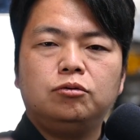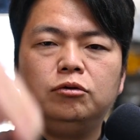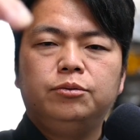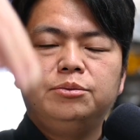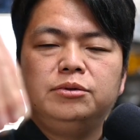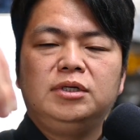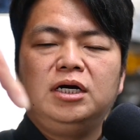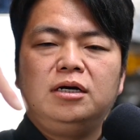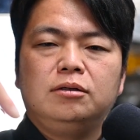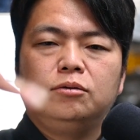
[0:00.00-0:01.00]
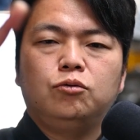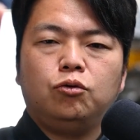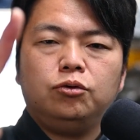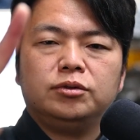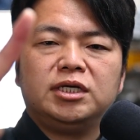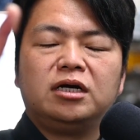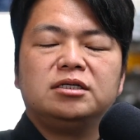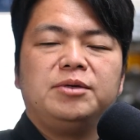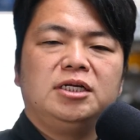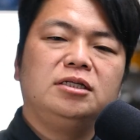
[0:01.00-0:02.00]
う動く部分がこう逆さ
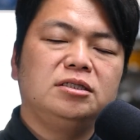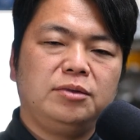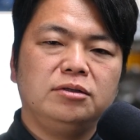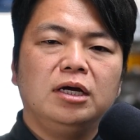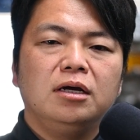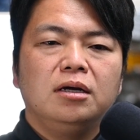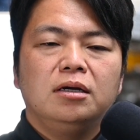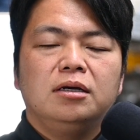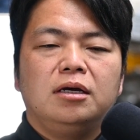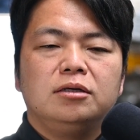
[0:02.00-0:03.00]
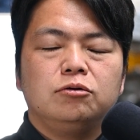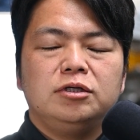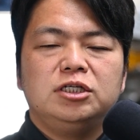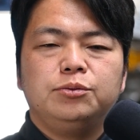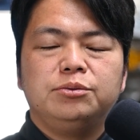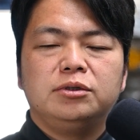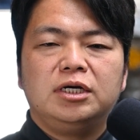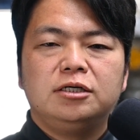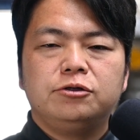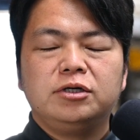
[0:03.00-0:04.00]
まになってしまう、えー、その一部分が
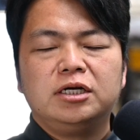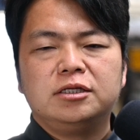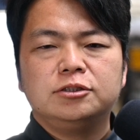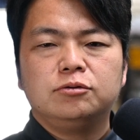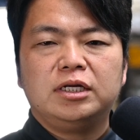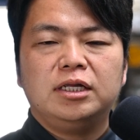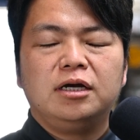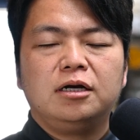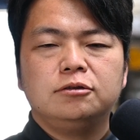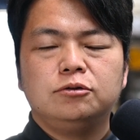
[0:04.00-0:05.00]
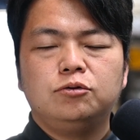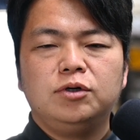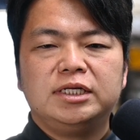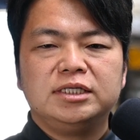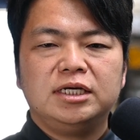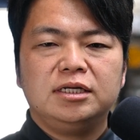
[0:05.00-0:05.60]
ひっくり返った状態で長く動いたせい